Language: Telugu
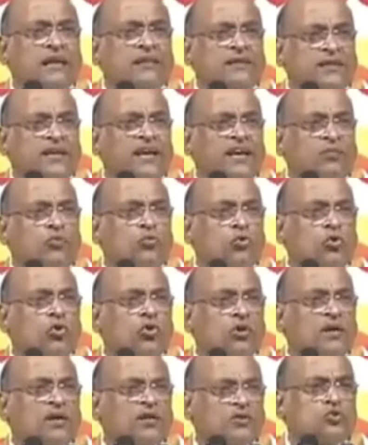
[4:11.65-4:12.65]
ఎందుకంటే ఆయన
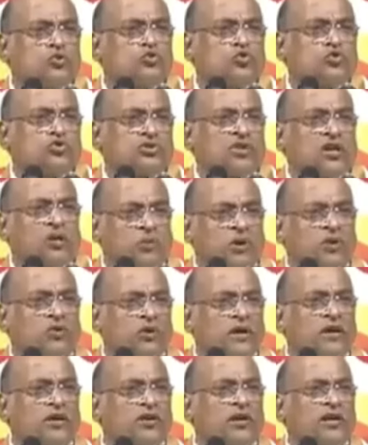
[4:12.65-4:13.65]
మూడో కంటితో చూస్తాడు మనం
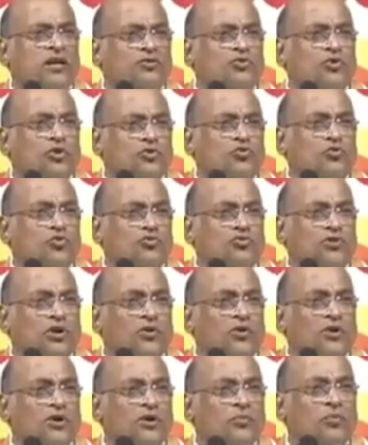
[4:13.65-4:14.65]
రెండు కళ్ళతోనే చూస్తాం